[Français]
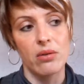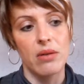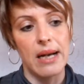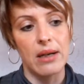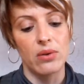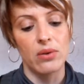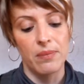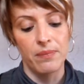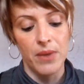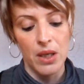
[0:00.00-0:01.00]
peut avoir
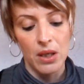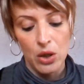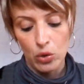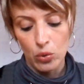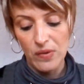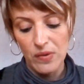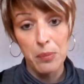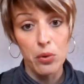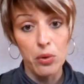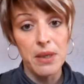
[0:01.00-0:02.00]
euh, à côté.
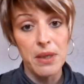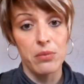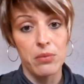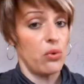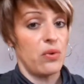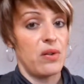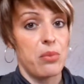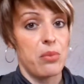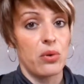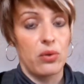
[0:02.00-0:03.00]
Donc cette
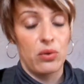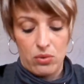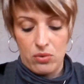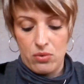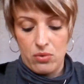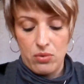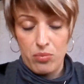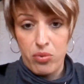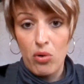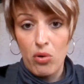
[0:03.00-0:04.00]
première Glossy
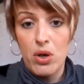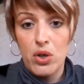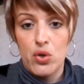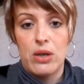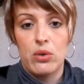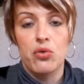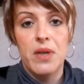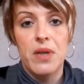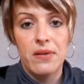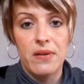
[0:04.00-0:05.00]
Box, pour
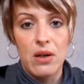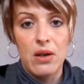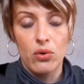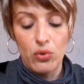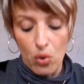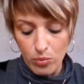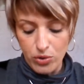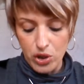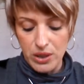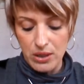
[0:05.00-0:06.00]
moi, je la trouve
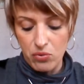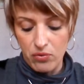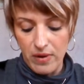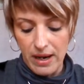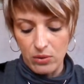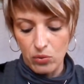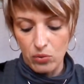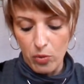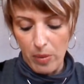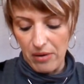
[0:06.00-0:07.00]
excellente. En plus, j'ai
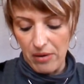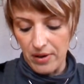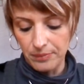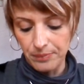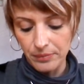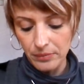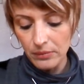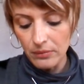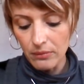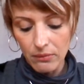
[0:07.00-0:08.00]
découvert un nouveau
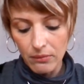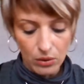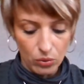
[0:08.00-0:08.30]
parfum